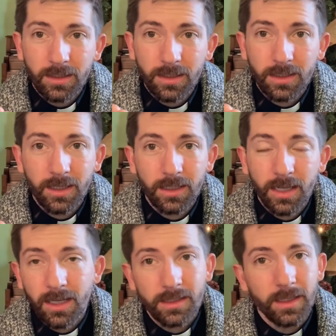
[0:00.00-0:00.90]
en que
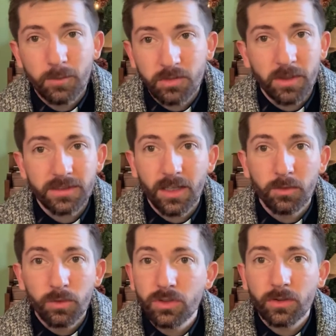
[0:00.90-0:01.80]
ya hemos pasado
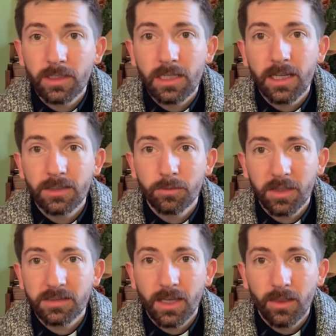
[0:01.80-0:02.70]
mucho en el año
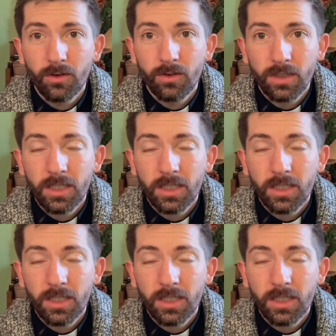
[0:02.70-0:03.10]
pasado,